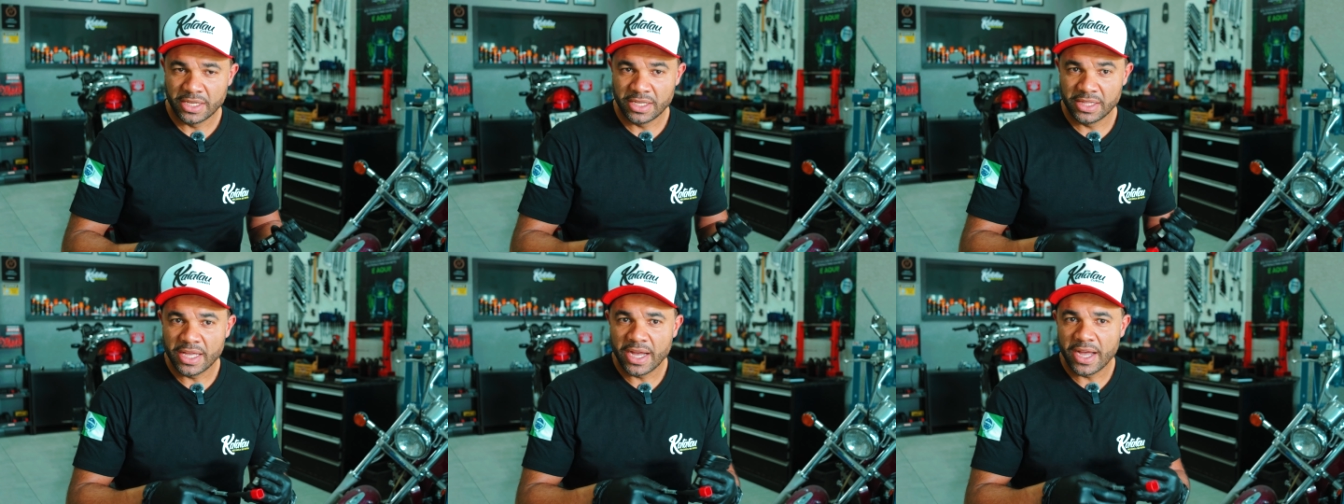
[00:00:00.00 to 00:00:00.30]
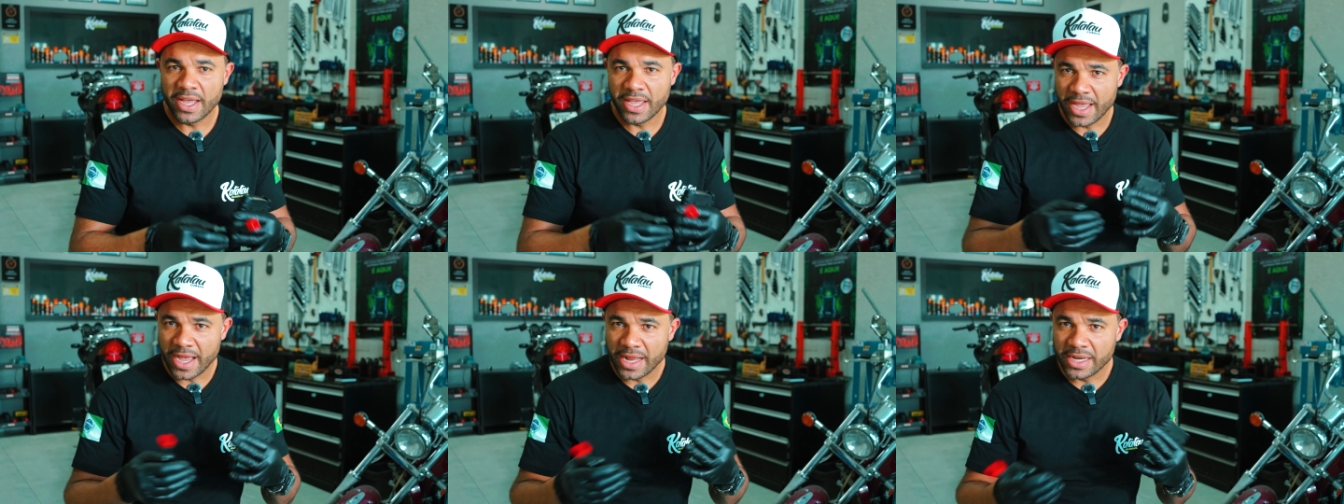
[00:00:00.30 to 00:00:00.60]
e
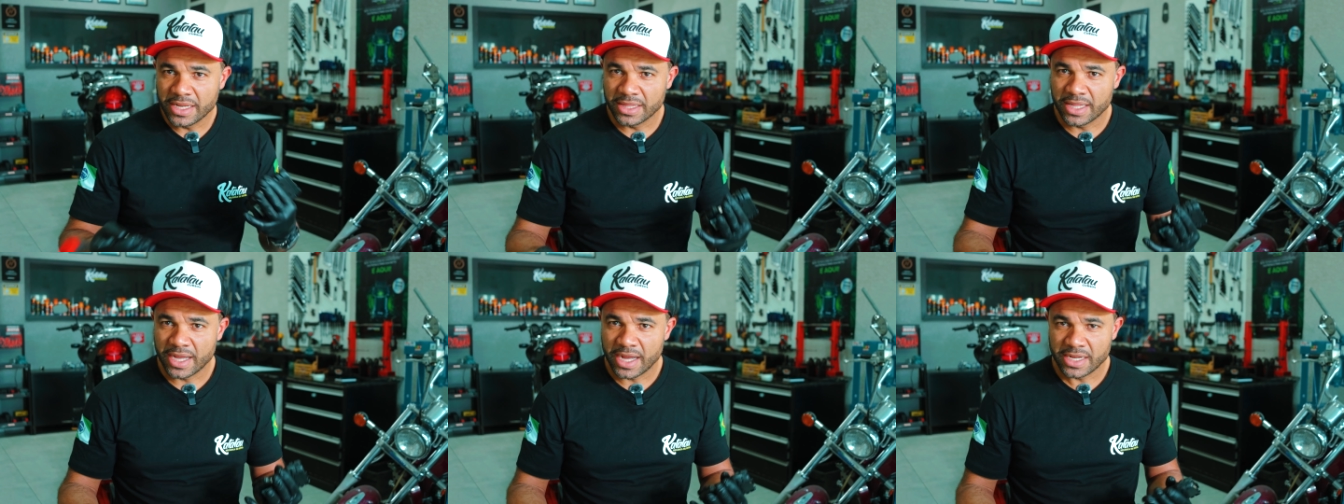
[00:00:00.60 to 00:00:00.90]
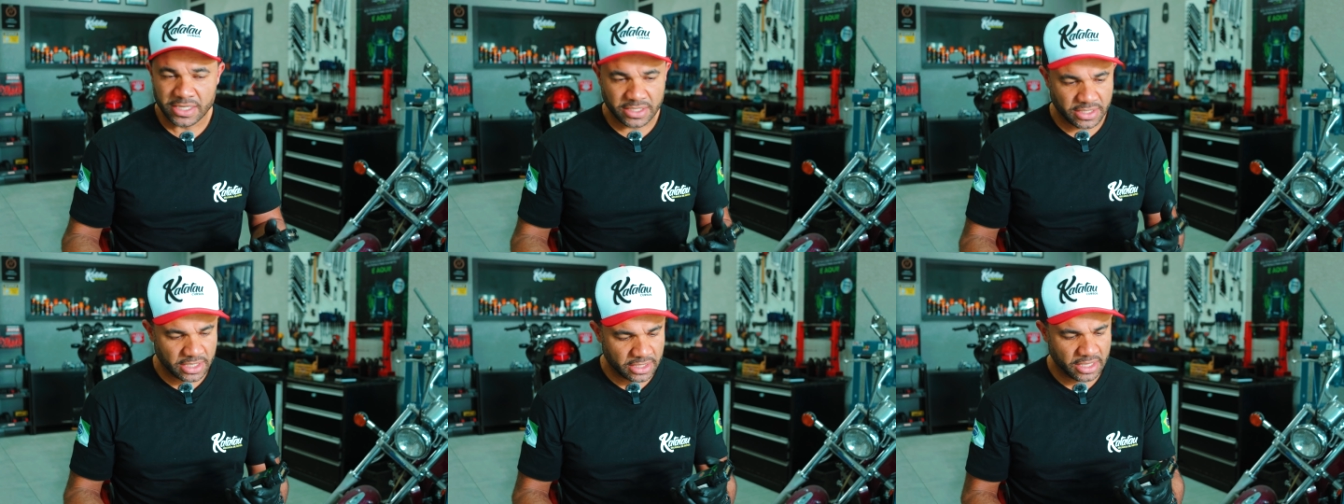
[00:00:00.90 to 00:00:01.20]
da
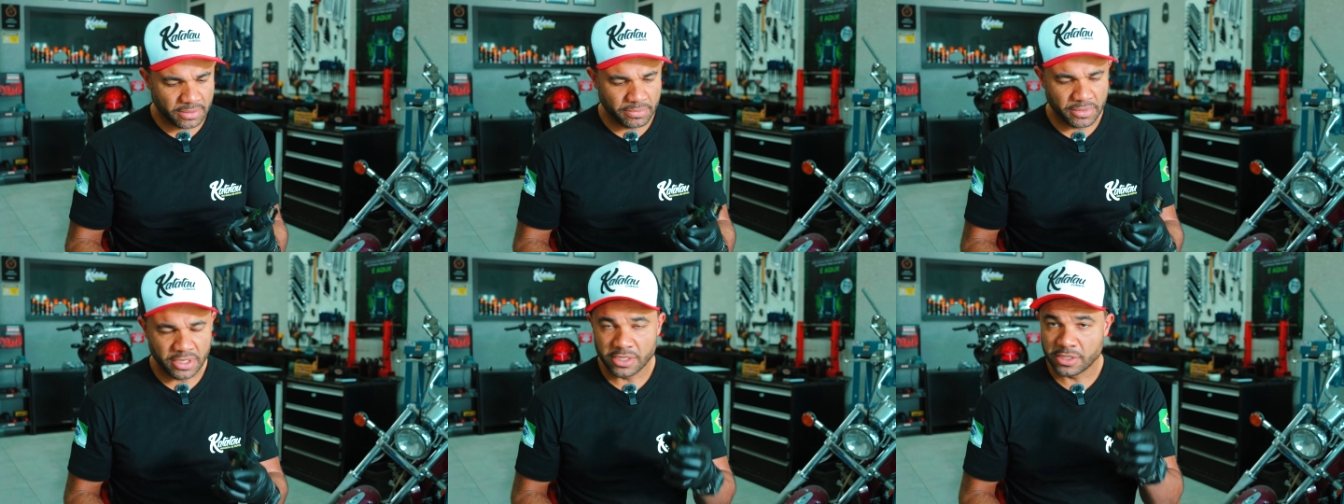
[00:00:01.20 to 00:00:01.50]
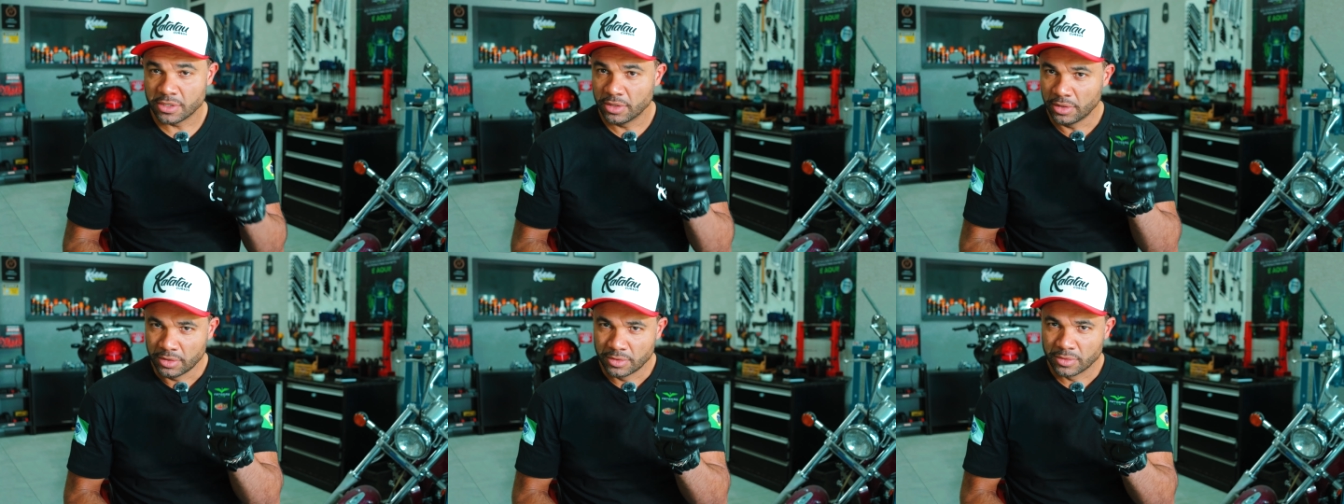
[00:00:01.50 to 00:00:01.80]
realidade
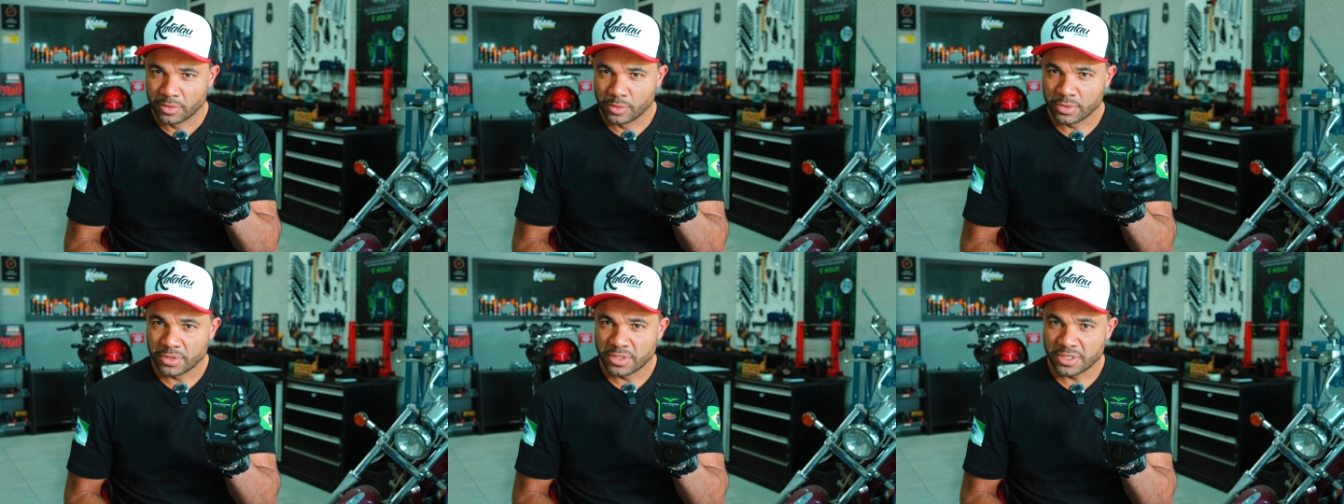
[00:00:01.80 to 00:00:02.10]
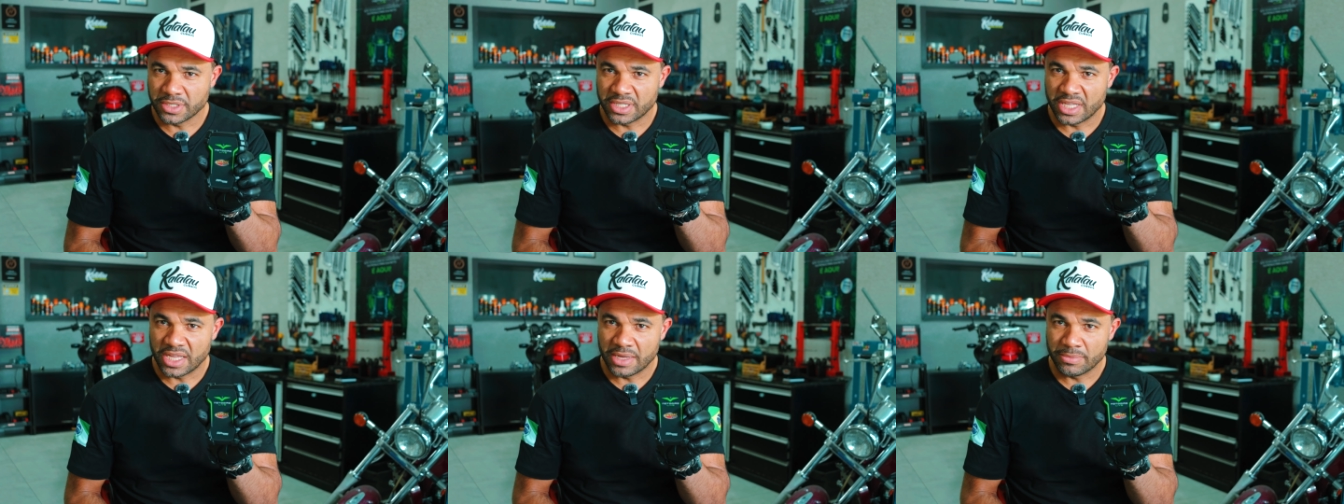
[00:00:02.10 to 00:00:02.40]
exatamente do
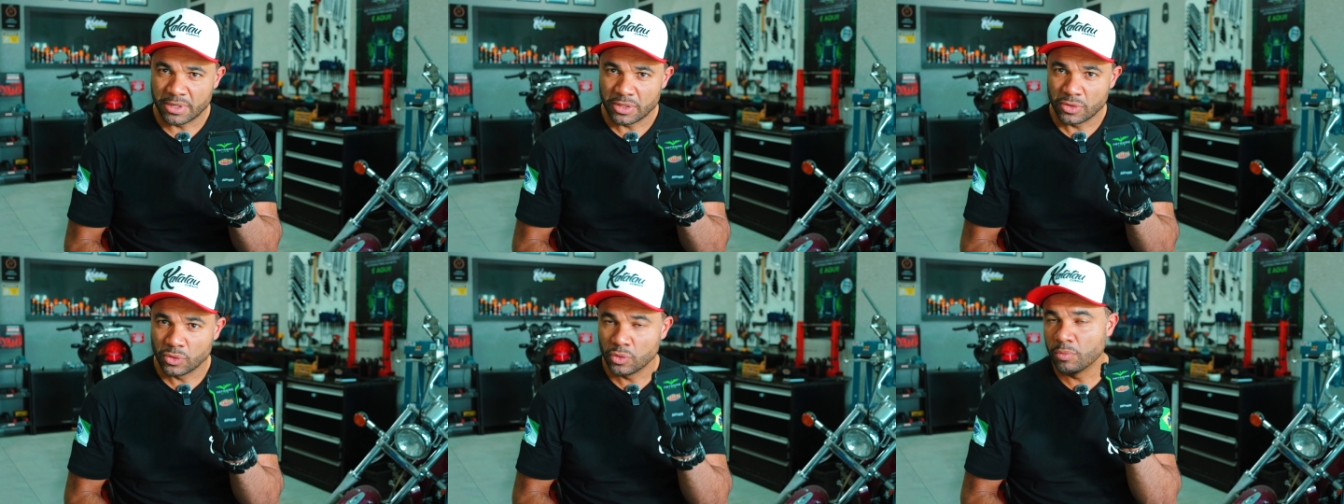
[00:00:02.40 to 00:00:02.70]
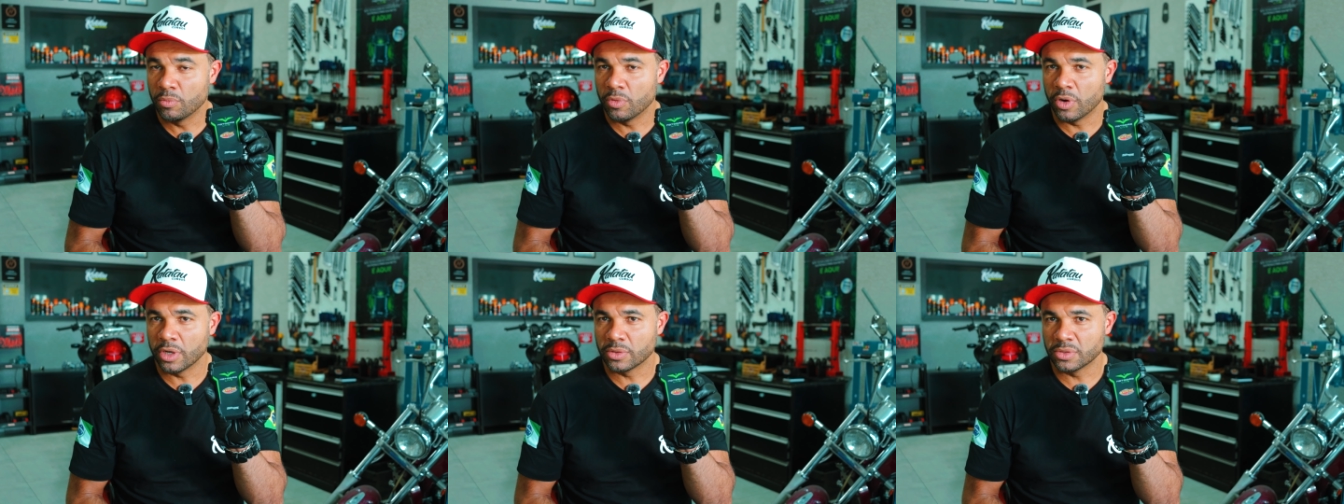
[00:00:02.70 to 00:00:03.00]
sistema
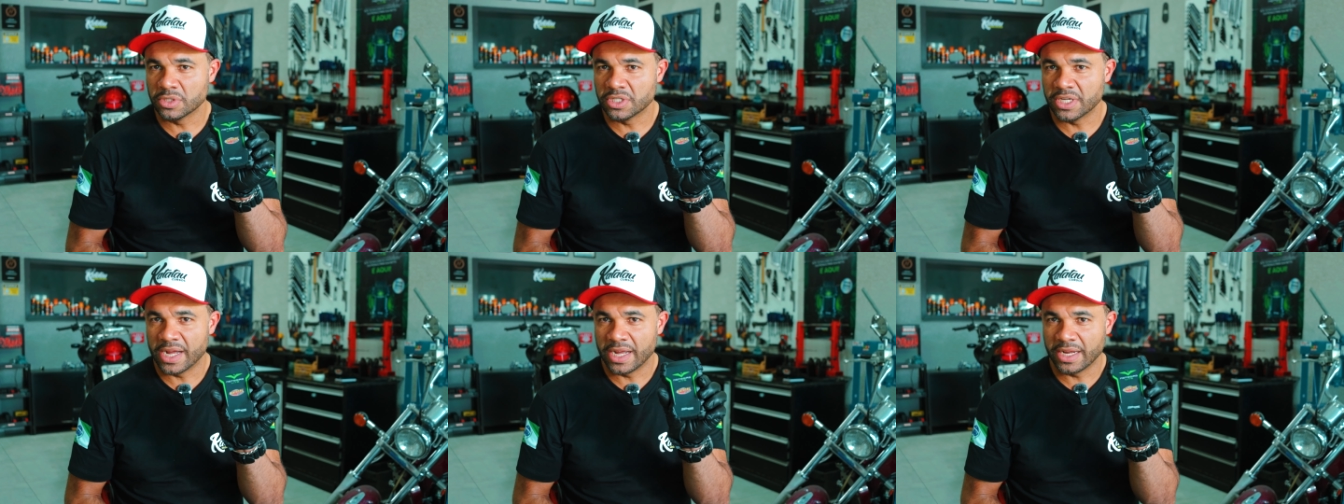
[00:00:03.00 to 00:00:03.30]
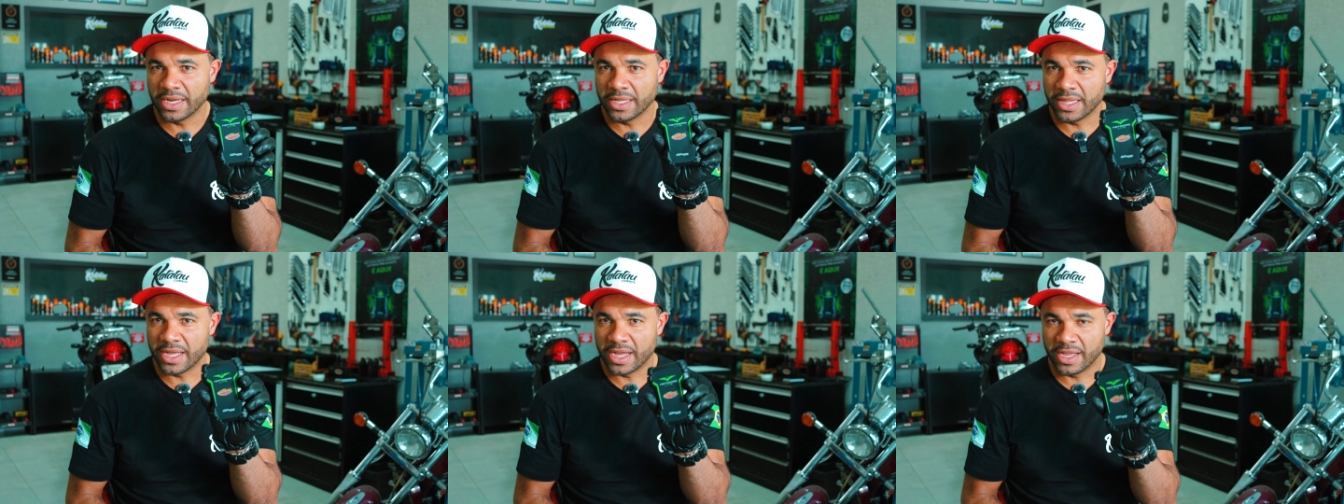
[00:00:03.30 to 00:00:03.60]
do Moto
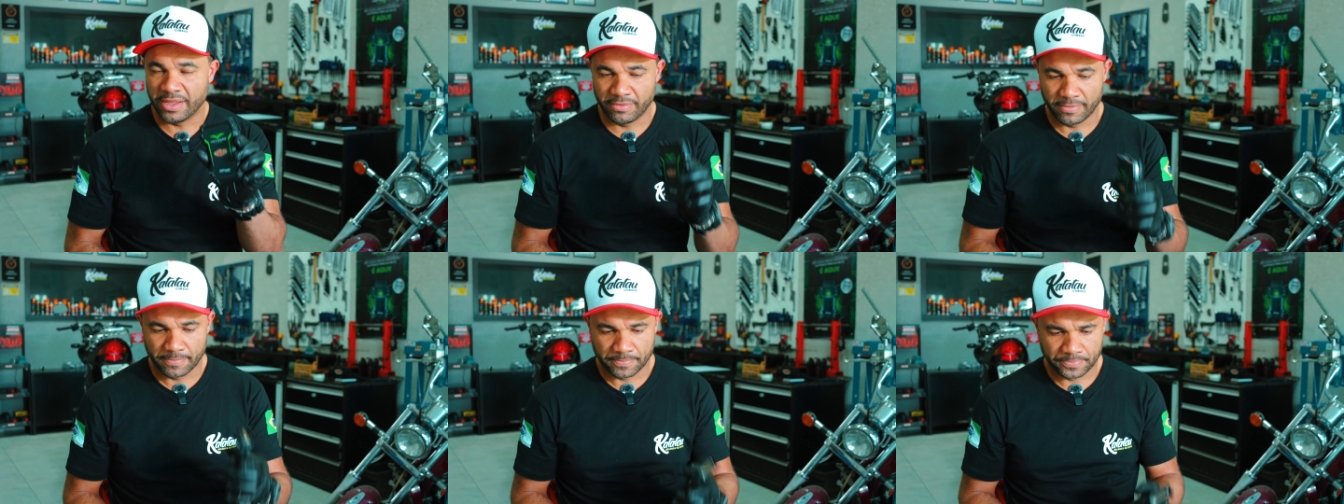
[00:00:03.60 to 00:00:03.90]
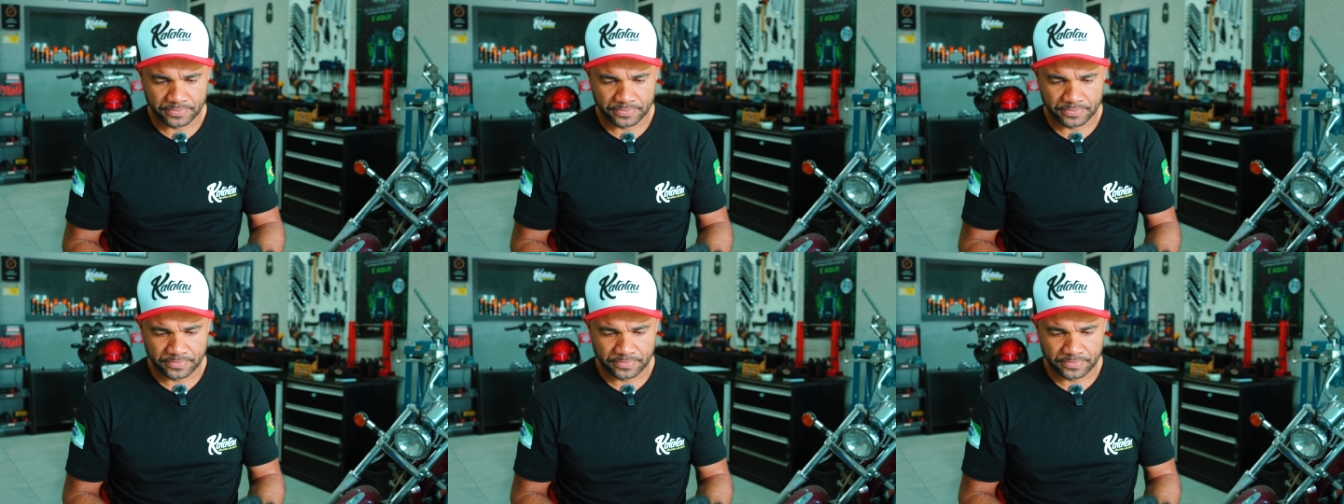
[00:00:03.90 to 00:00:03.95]
Jag Live.